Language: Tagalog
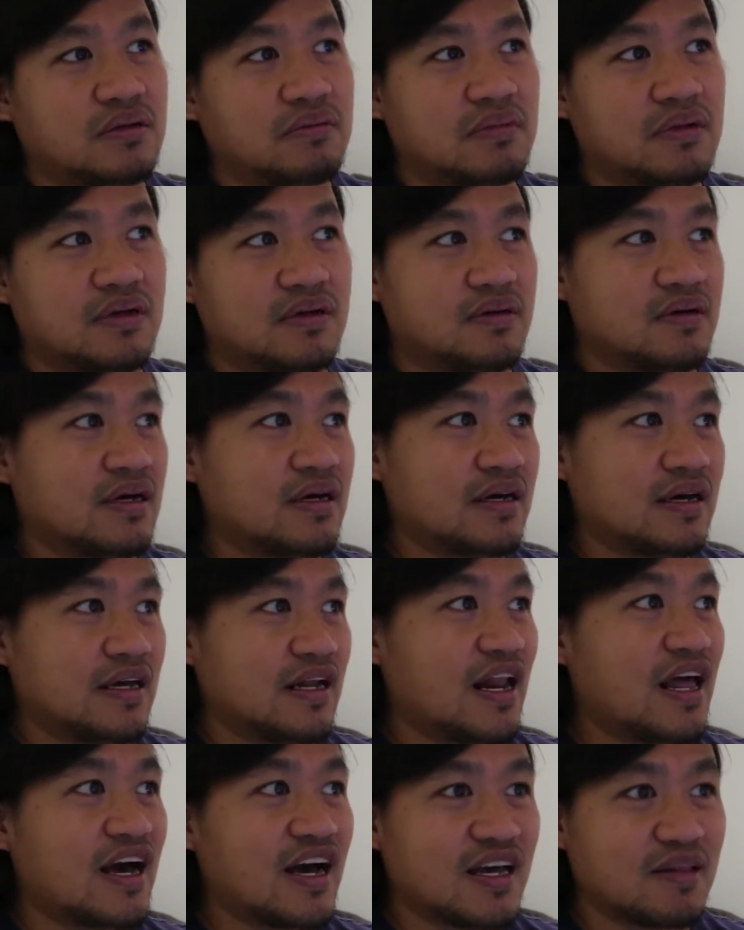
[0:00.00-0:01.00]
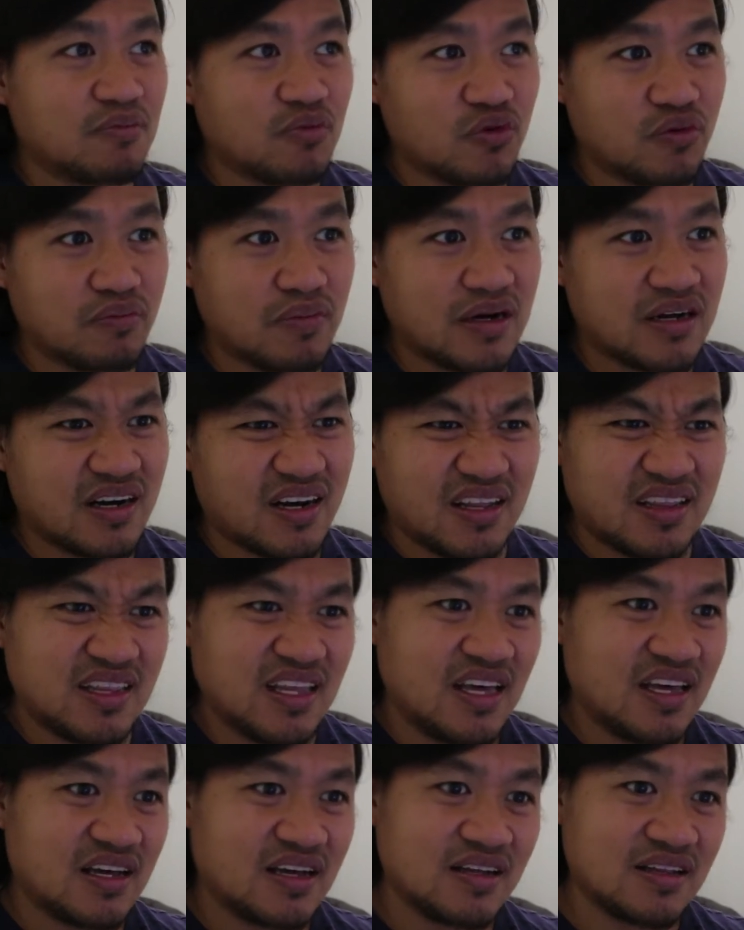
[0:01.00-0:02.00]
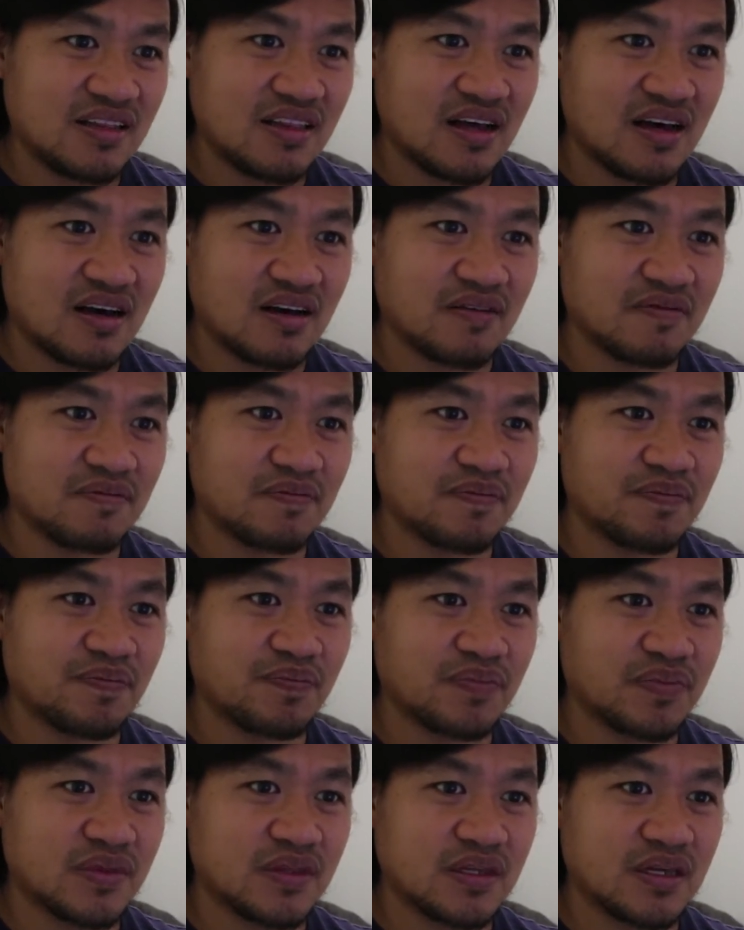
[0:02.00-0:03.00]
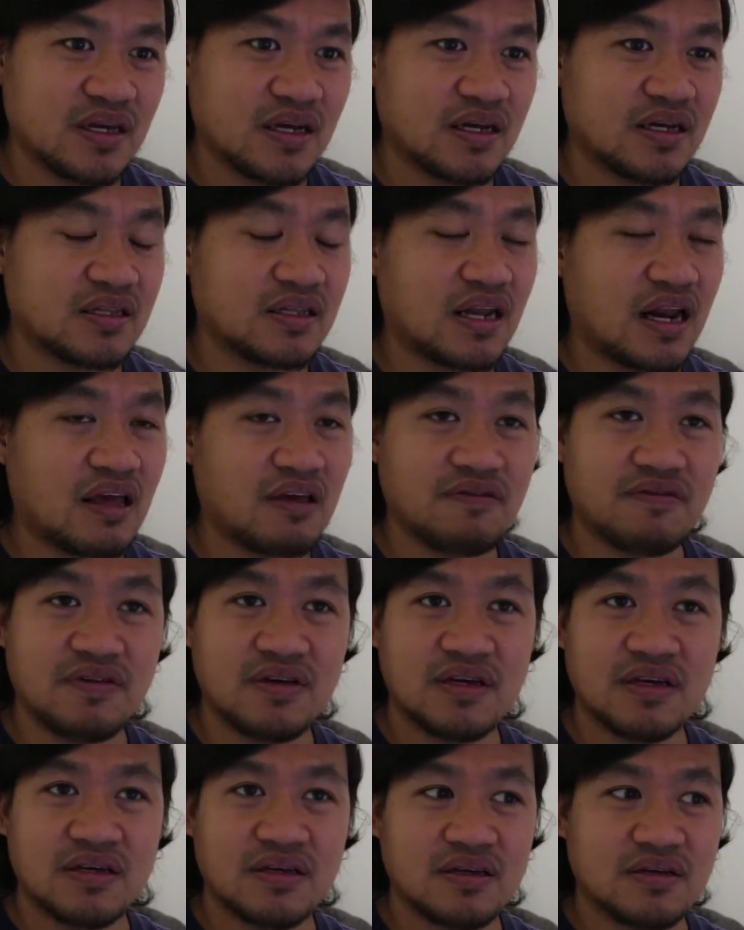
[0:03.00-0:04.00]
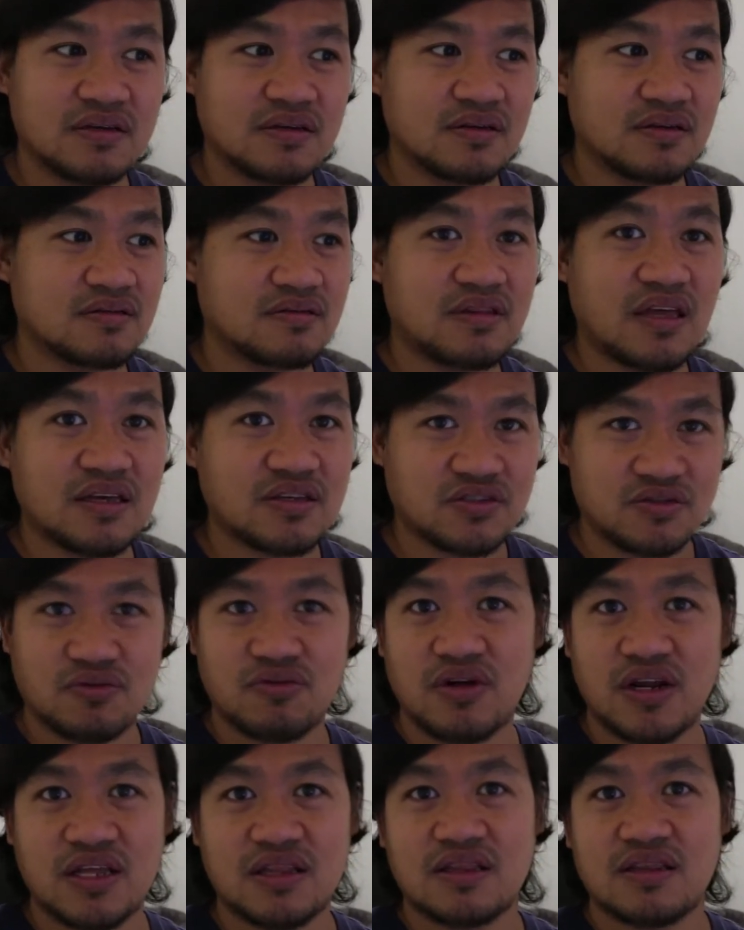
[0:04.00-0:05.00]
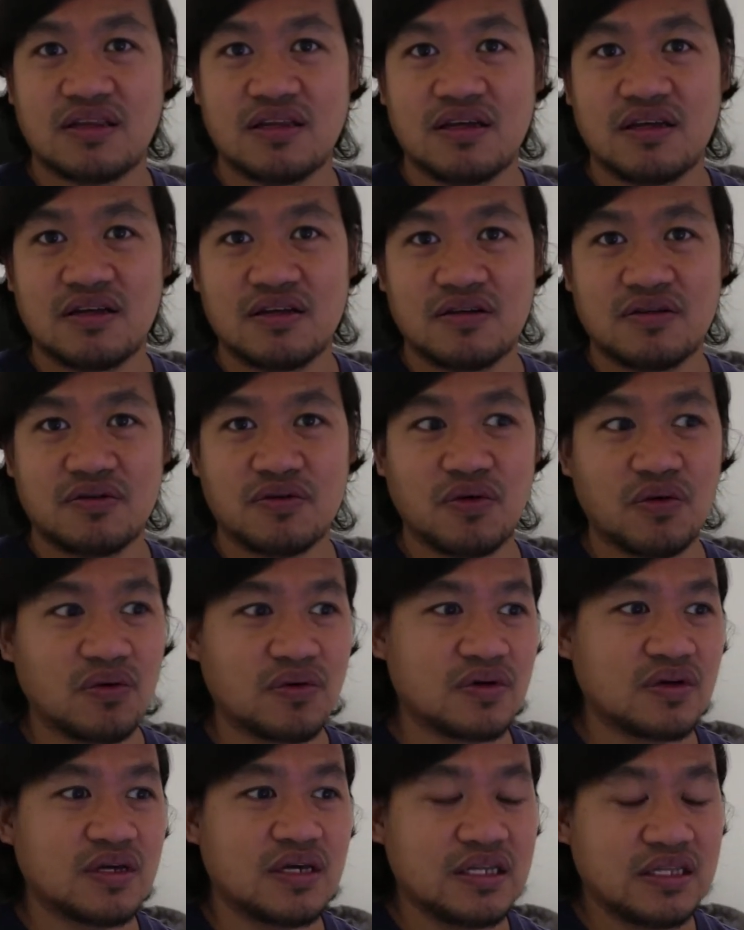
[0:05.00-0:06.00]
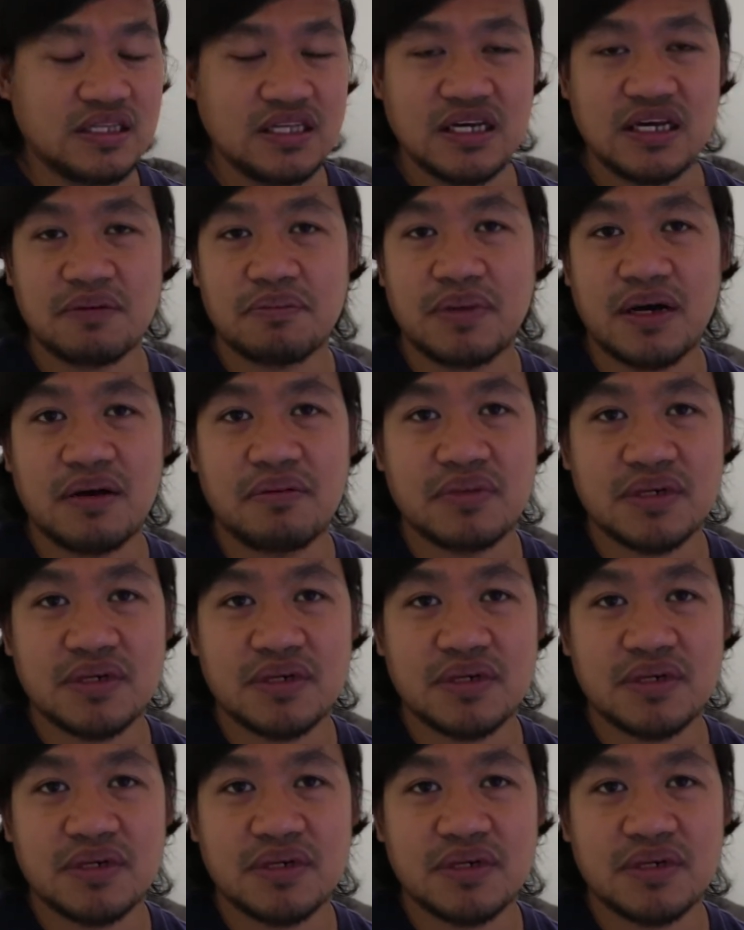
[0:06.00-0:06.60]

uh, kailangan mong mag-retake ng uh, driving test ulit kung hindi ka pa